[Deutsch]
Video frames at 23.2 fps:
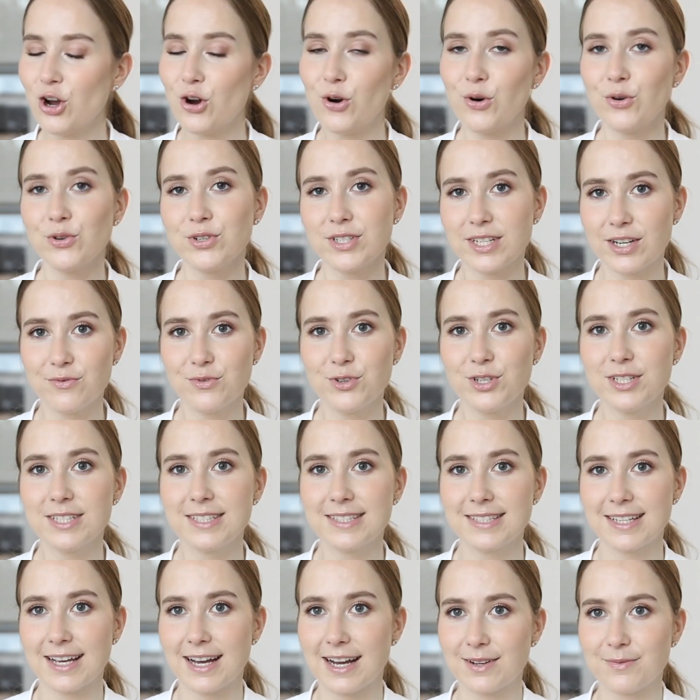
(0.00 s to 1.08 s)
Und dann würde ich
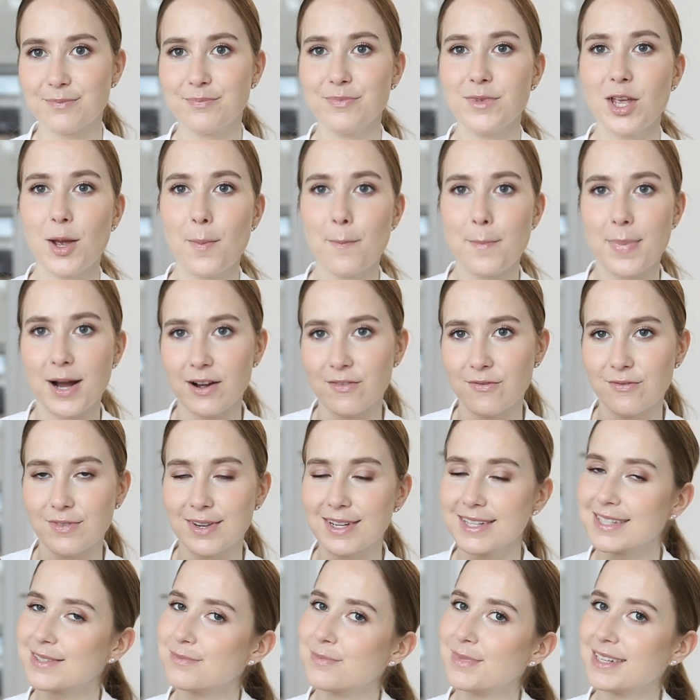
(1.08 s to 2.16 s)
sagen, packen wir
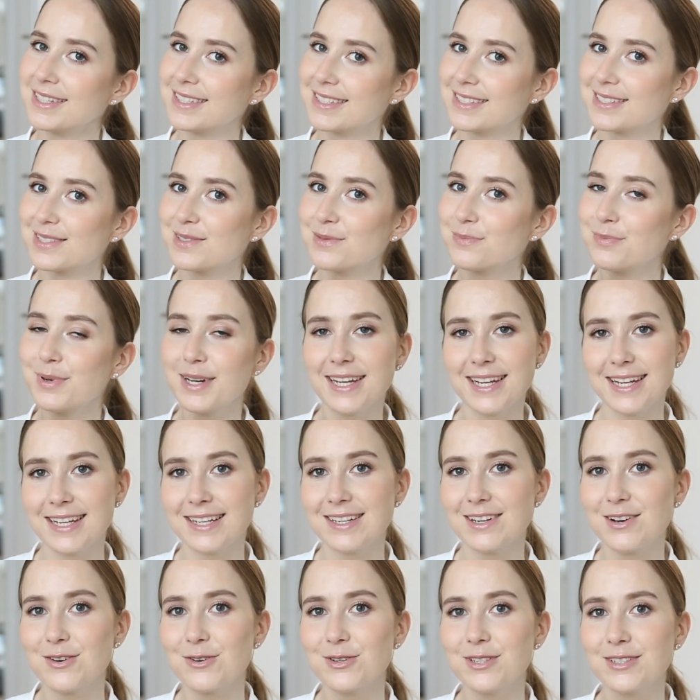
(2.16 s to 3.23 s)
jetzt mal dieses Paket
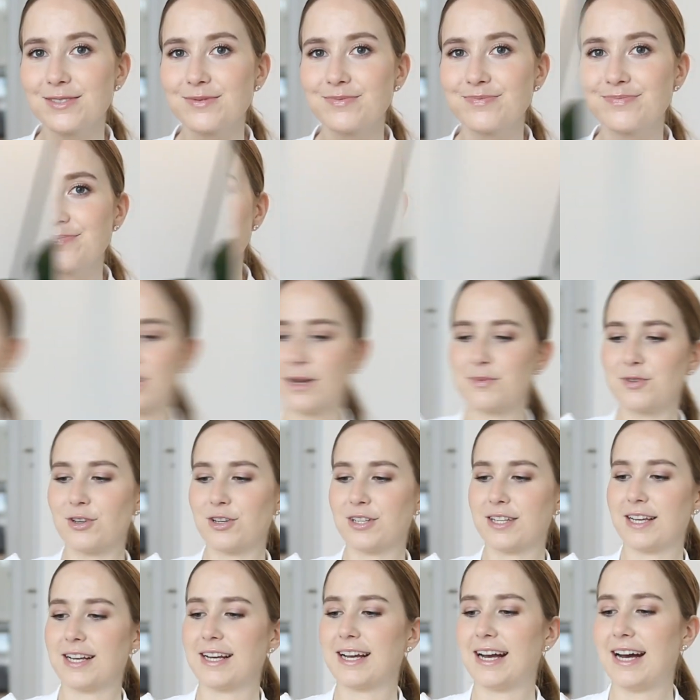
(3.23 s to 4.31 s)
aus. Also ich habe es euch
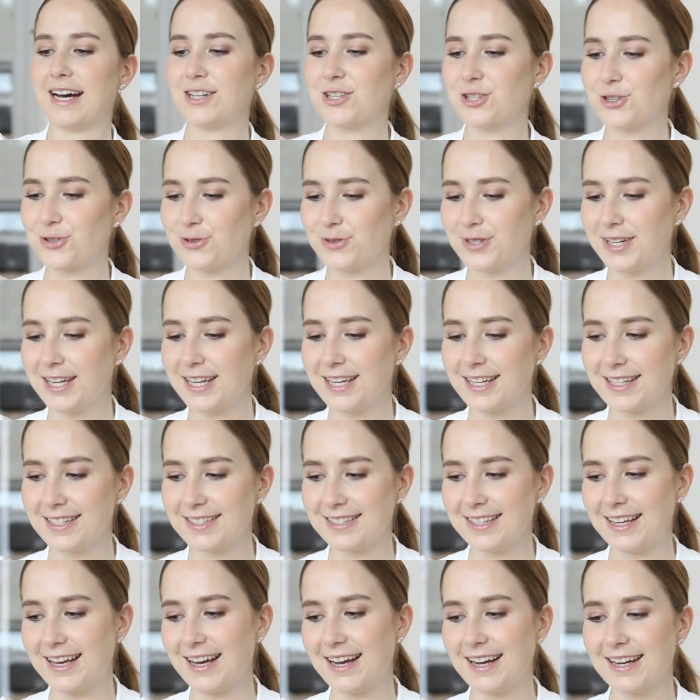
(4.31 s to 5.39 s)
ja gerade schon
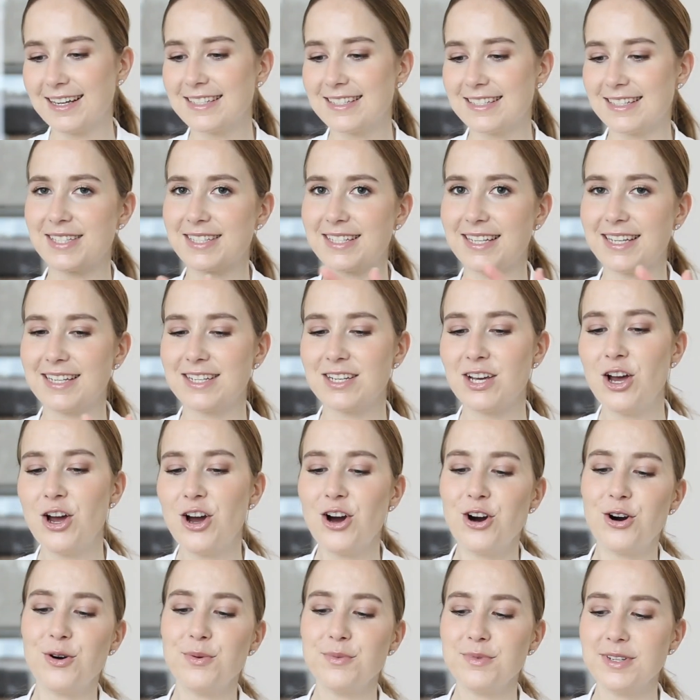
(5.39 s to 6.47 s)
gesagt, es geht
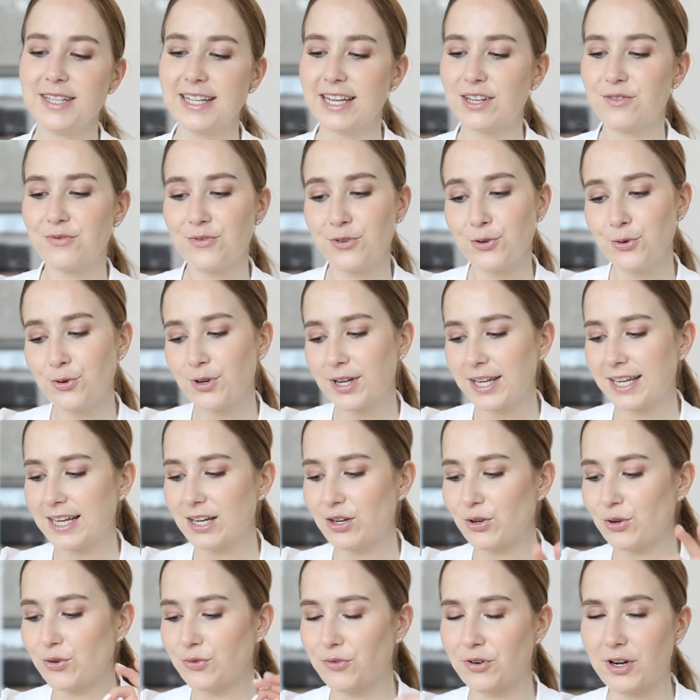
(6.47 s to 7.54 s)
um die Get Fuel Riegel
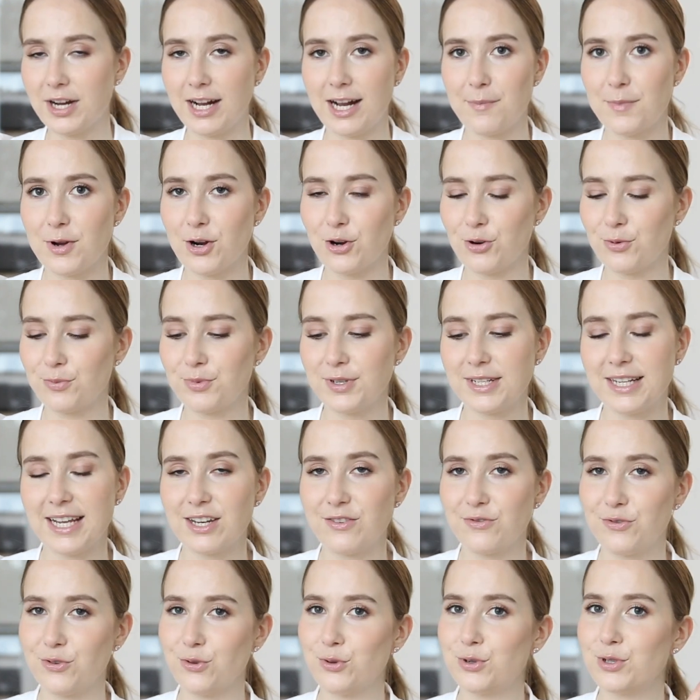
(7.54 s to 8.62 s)
und vor allem auch um die
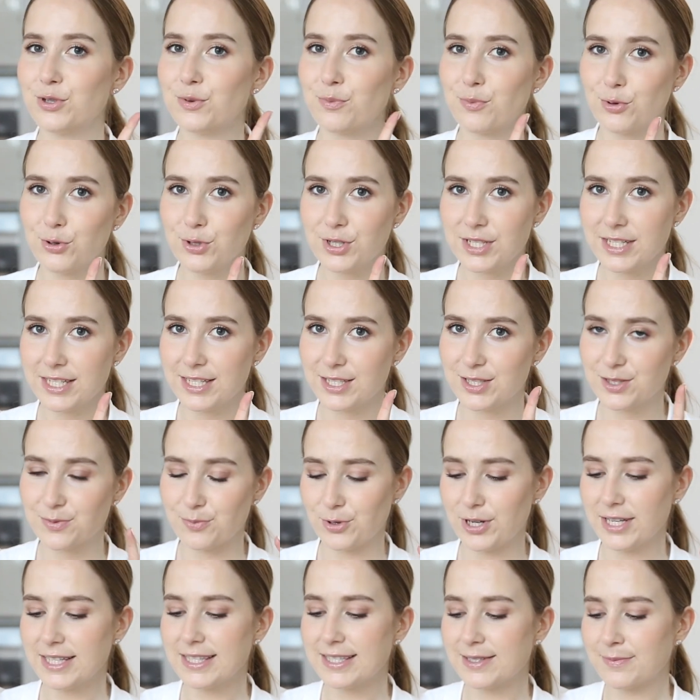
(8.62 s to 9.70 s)
Get Fuel Protein
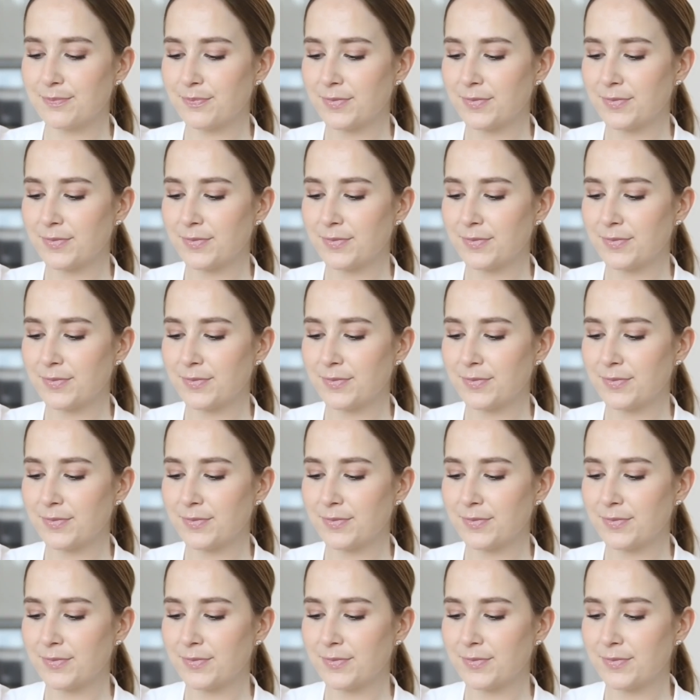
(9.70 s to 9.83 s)
Spreads.